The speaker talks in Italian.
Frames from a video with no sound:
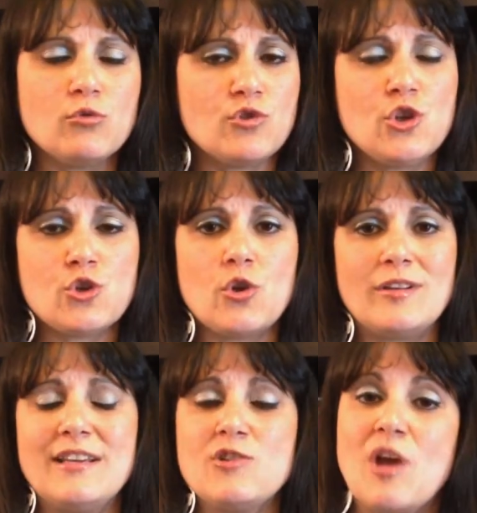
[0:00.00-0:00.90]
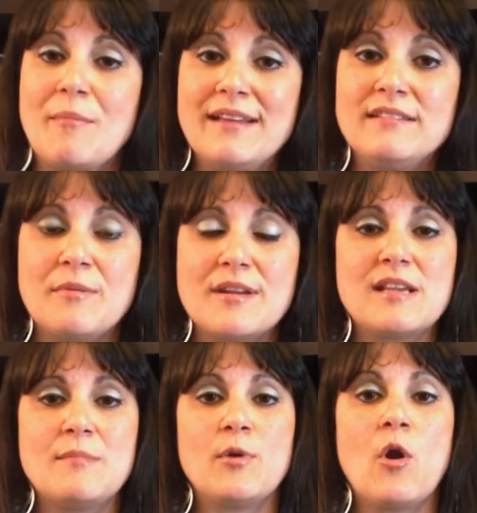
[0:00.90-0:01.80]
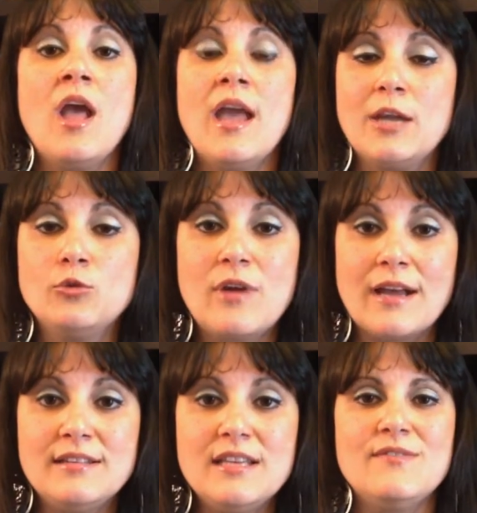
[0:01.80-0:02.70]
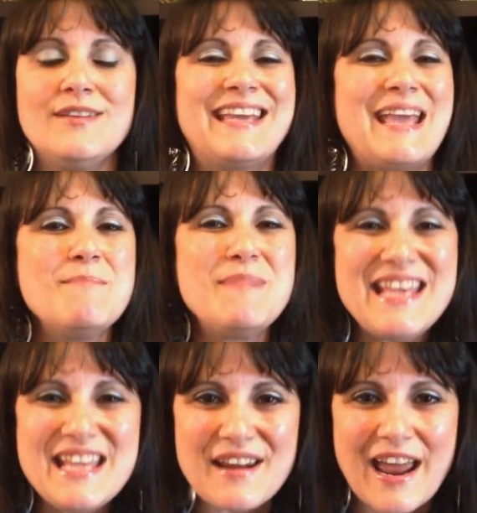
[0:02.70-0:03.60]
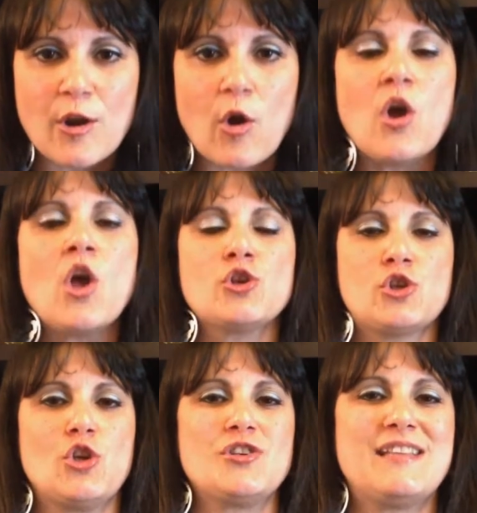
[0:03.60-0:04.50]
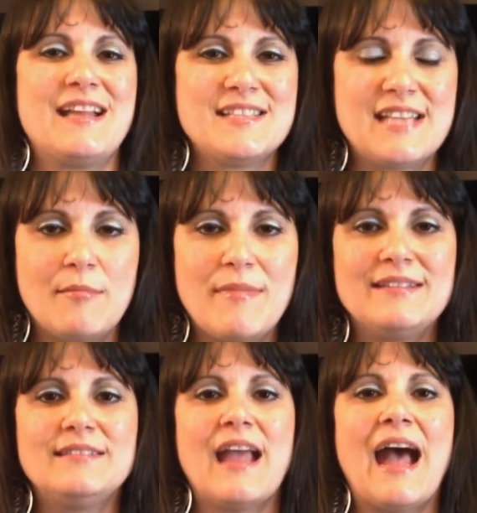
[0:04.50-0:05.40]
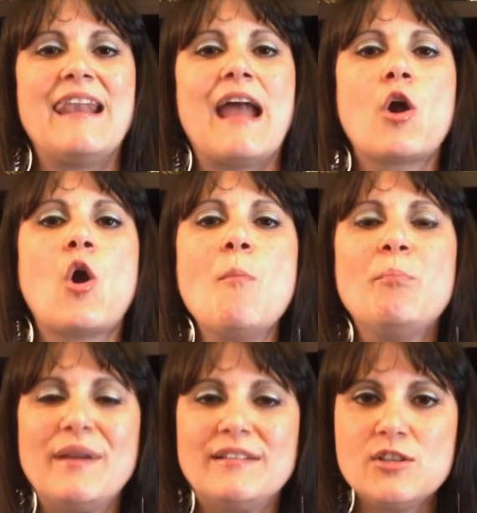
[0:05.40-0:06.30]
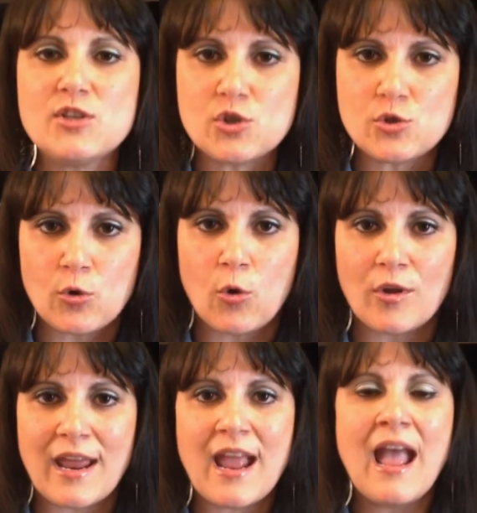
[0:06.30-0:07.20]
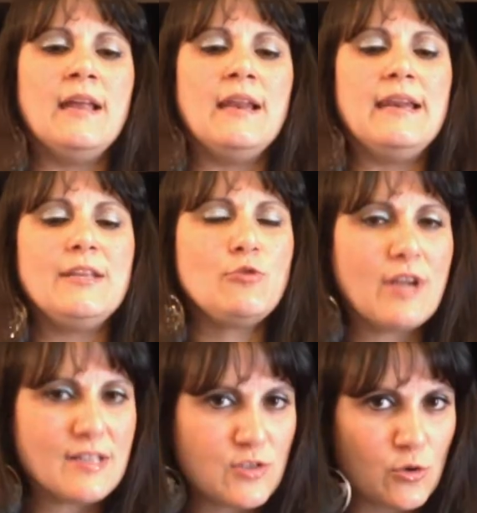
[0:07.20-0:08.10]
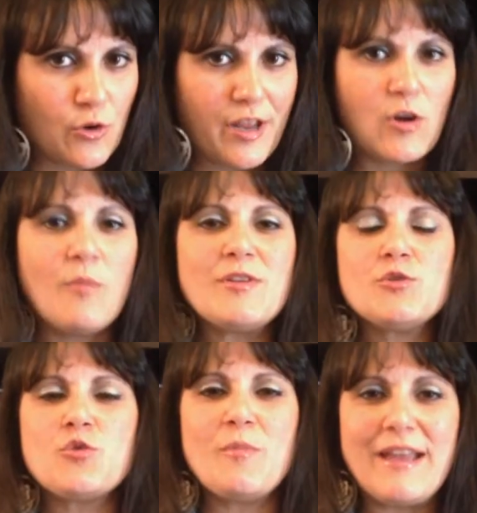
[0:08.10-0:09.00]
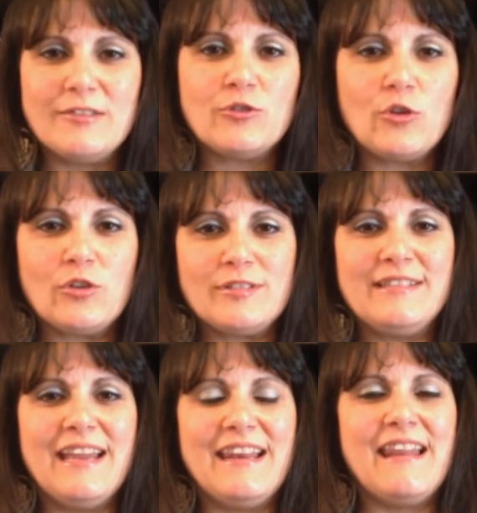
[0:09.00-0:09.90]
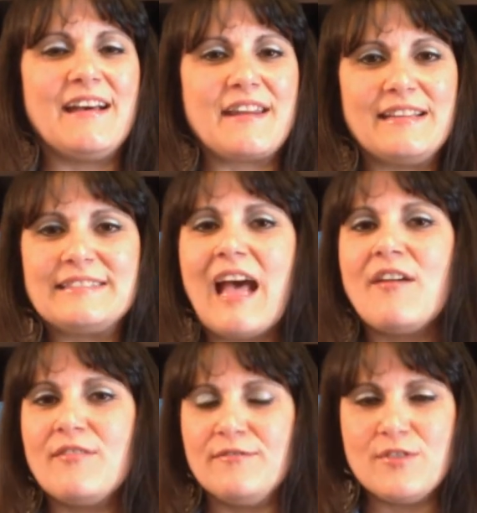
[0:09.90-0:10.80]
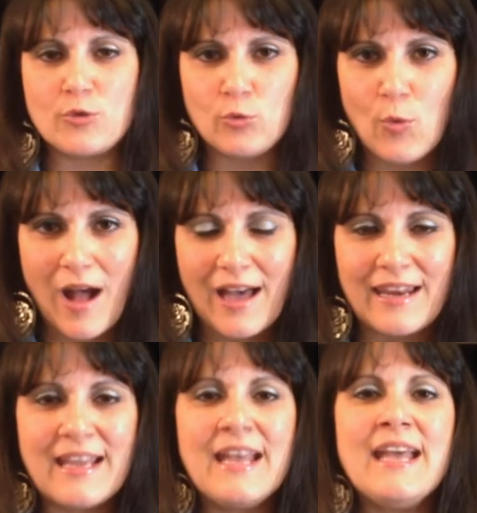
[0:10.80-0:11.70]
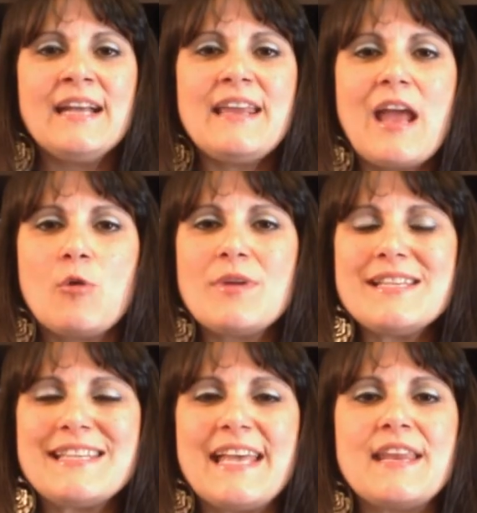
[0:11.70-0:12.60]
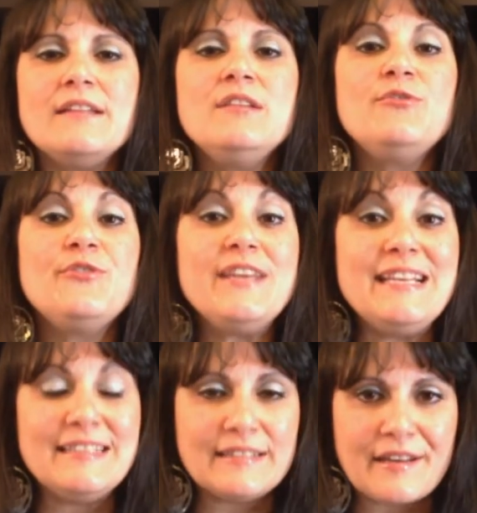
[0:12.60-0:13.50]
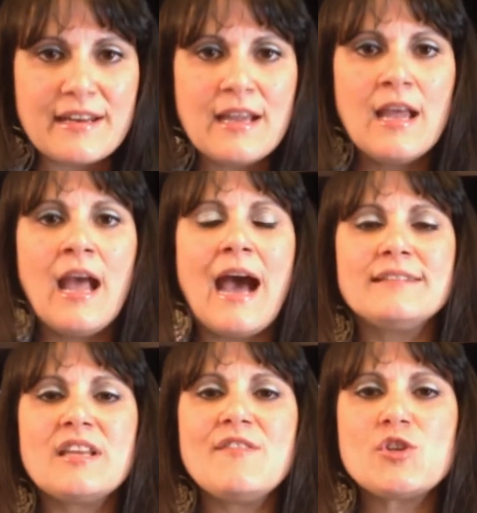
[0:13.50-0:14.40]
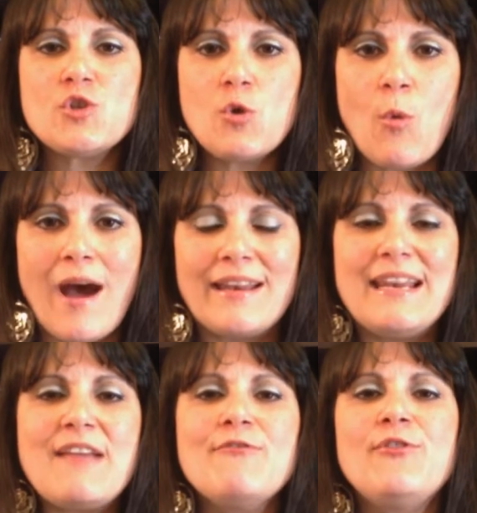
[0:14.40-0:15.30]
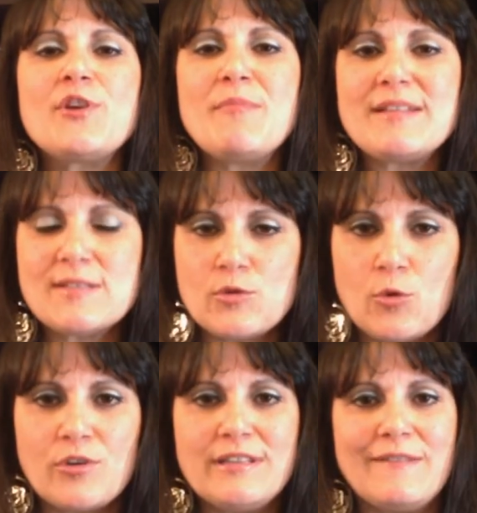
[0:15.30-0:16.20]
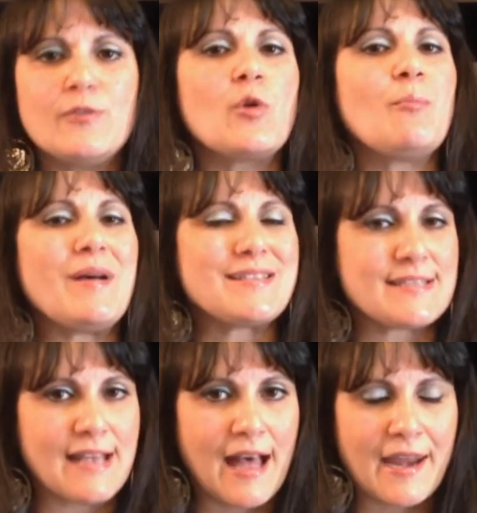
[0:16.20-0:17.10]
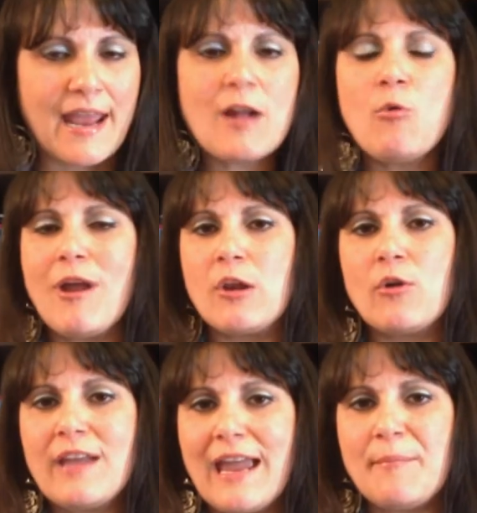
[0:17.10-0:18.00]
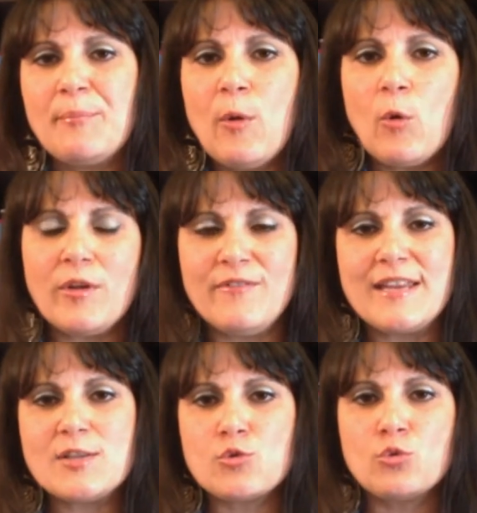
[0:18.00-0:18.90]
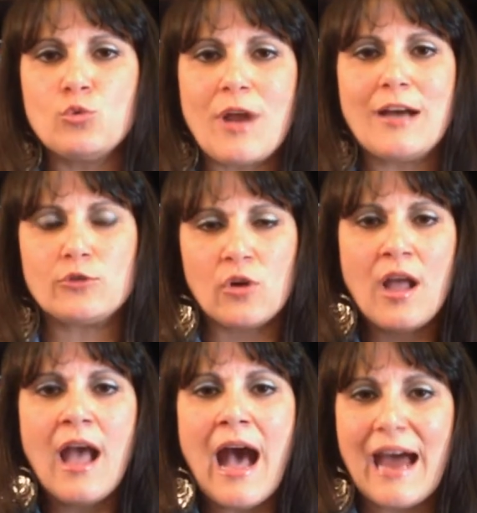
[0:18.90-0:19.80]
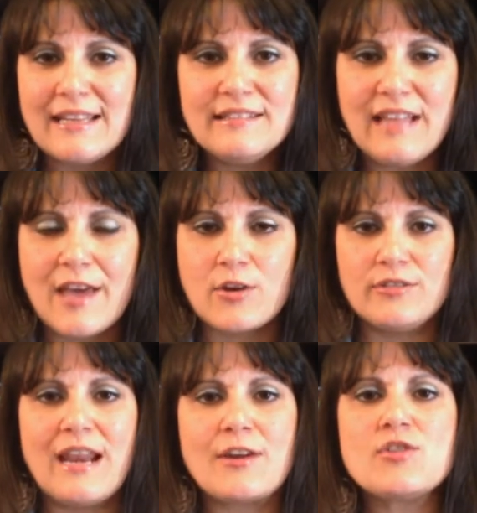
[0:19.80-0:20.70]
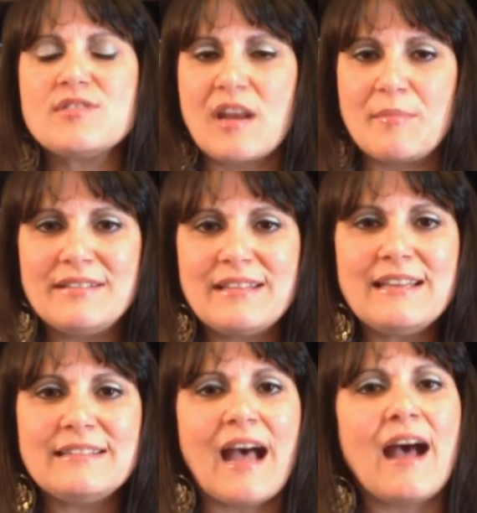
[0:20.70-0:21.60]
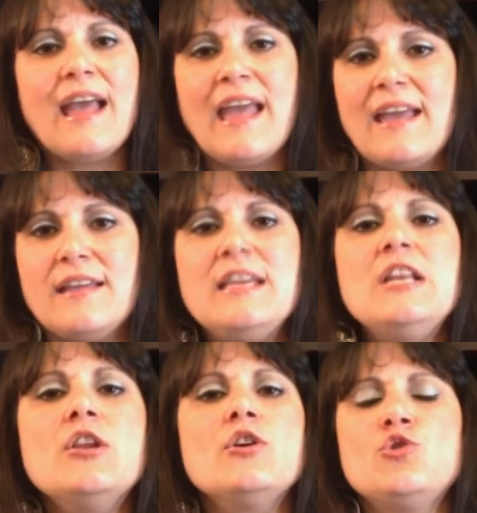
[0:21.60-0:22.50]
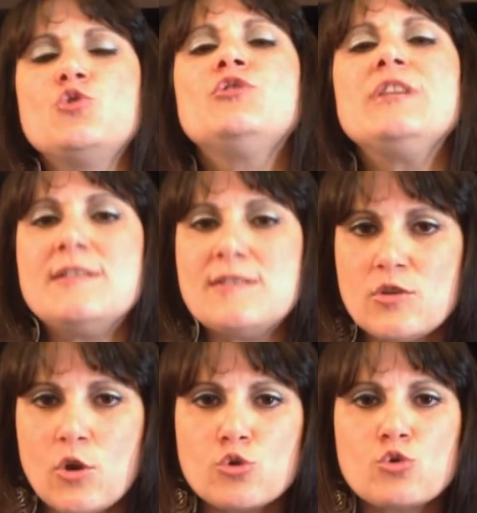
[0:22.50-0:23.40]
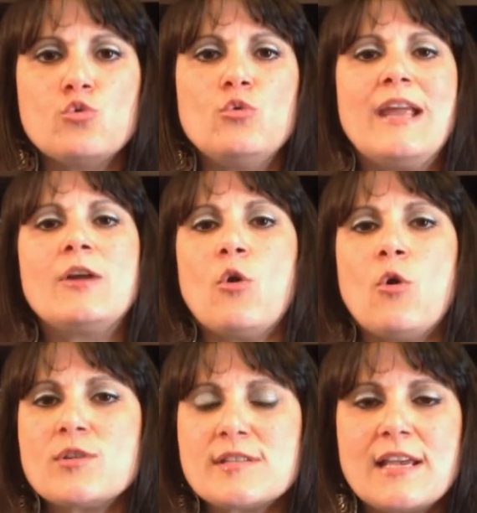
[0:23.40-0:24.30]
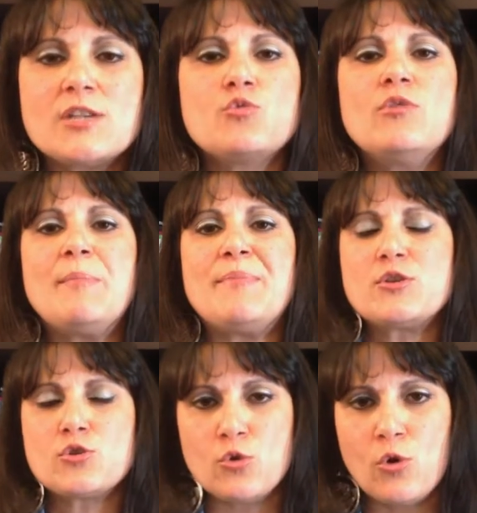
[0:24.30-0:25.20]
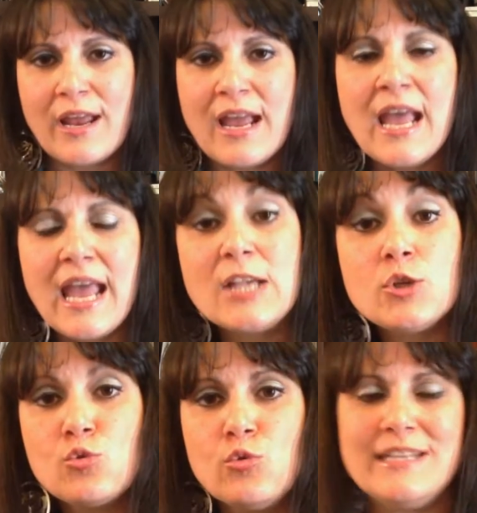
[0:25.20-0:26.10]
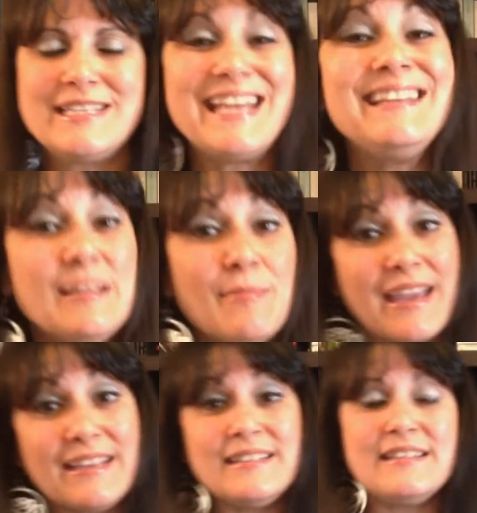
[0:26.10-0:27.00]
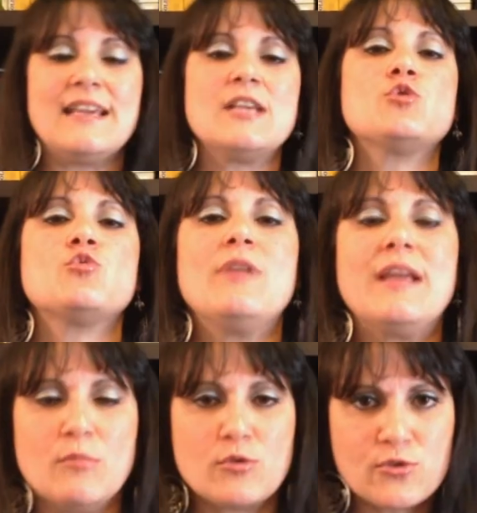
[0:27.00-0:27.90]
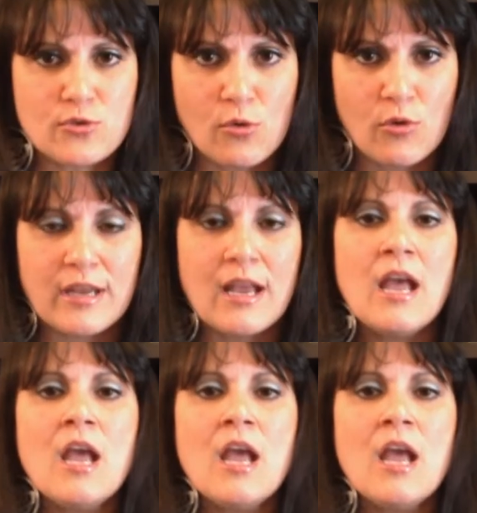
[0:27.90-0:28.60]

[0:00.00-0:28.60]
ci sono atteggiamenti, per esempio, educativi che mirano sostanzialmente alla competizione, l'educazione come strumento della realtà virtuale crea una serie di filtri attraverso i quali le informazioni devono passare e quello che poi viene strutturato all'interno della nostra mentalità è il giudizio sulle cose, sulle persone e sugli sentimenti e sulle emozioni.